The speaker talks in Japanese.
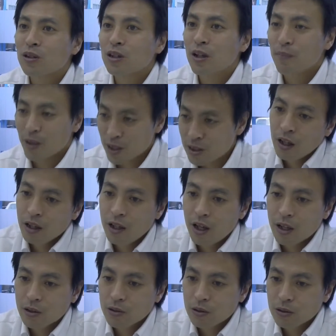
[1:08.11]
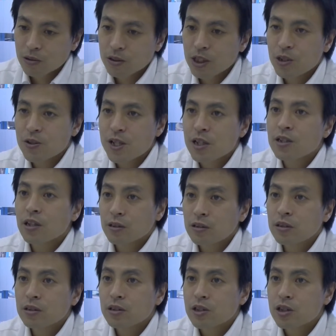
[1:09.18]
ますであの国の政
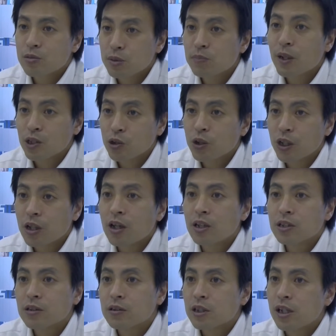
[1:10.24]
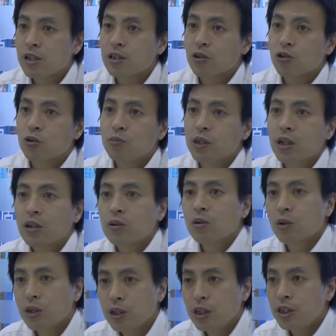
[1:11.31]
策住む場所に関する政策を見た
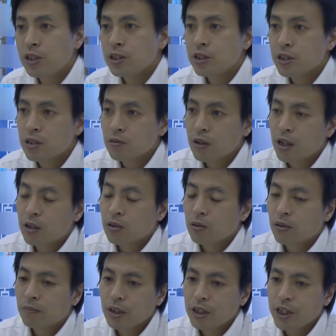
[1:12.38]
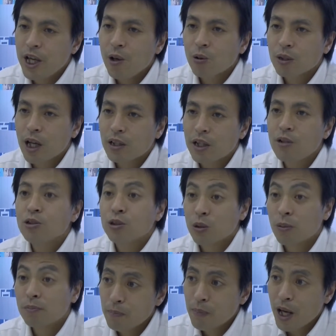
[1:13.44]
時に実はあの家を建てる
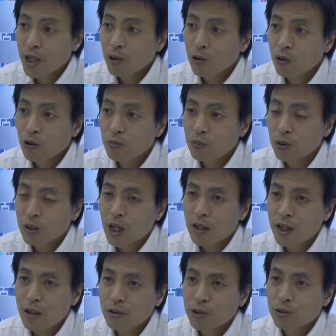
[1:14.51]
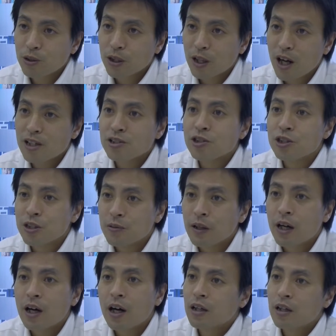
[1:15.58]
人マイホームを建てる人に関して
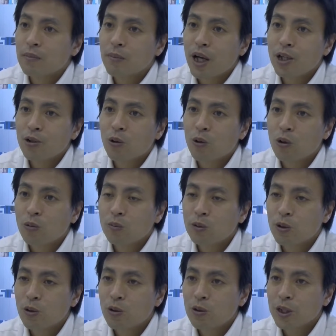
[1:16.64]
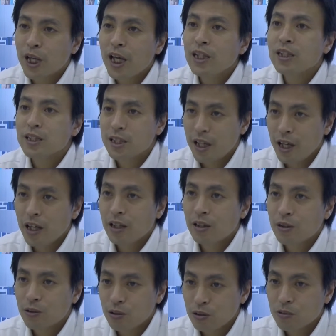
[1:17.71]
はマイホームローン減
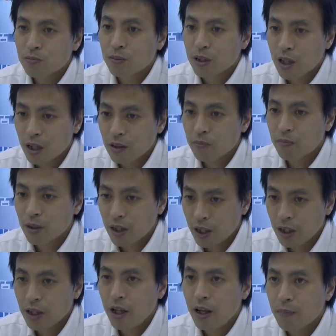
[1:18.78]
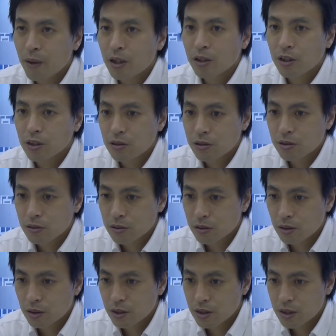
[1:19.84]
税っていう名前で、まあ、結局そ
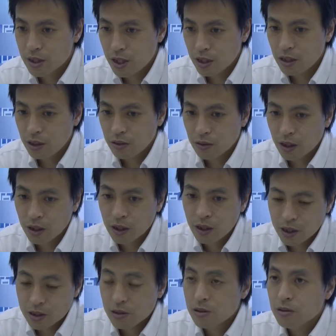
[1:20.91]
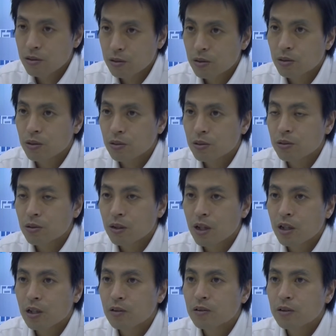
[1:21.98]
の税金をね安くするということ
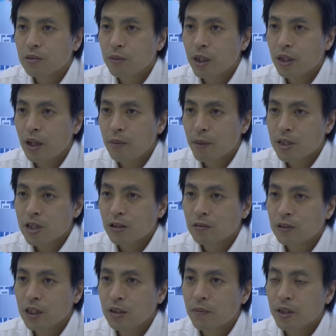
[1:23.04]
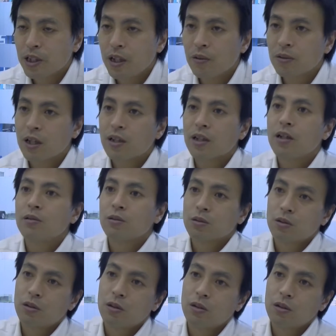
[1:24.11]
なんかを含めて、まあ、ざっくり言えば家を建てる
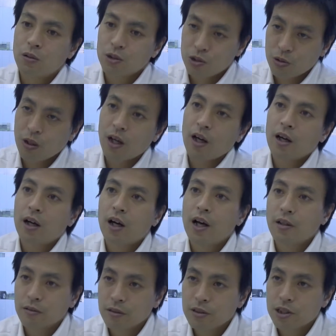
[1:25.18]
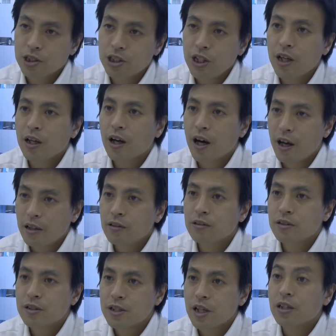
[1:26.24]
と補助が入る支援が入
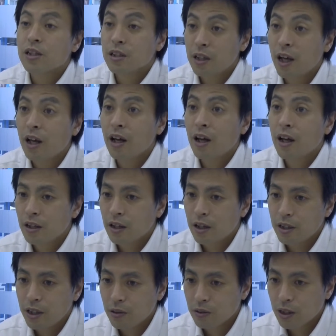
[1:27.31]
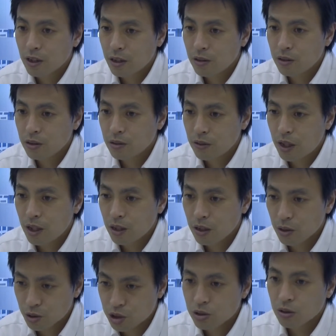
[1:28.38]
る税金でだから家を建てる人は
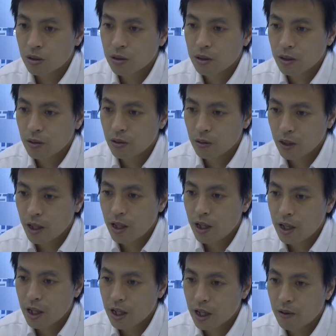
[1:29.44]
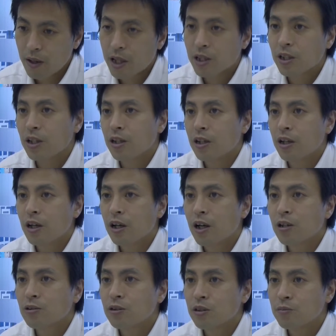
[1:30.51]
よしと本来なら払わなきゃいけない
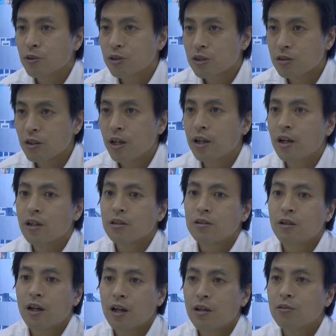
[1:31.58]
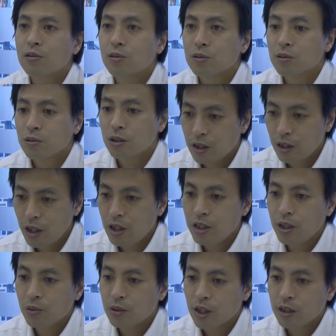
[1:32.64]
額よりも少ない額を払うこと
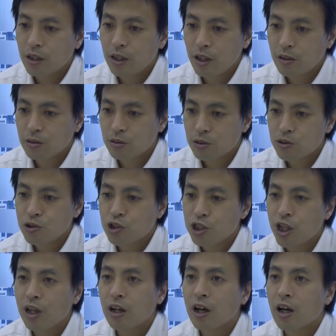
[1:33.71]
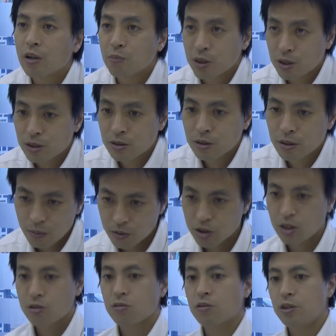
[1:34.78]
で家を建てれるという支援がありますで
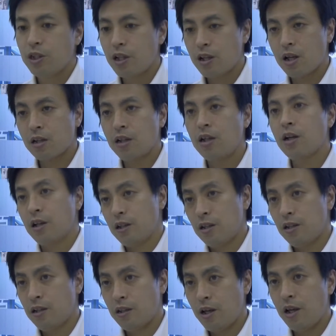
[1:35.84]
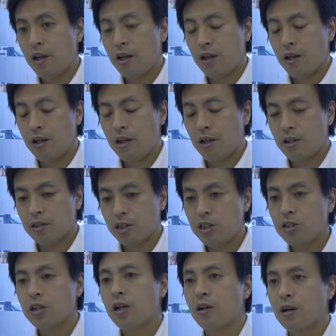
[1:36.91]
もじゃあその家建てないで
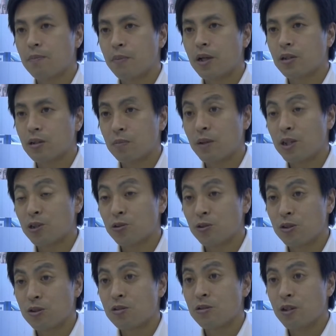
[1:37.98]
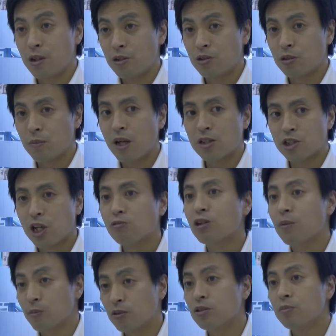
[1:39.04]
賃貸のアパートマンションに住んでる人まあ借
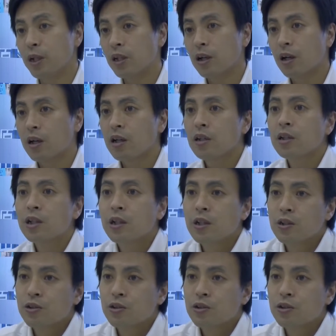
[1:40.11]
家も含めてかな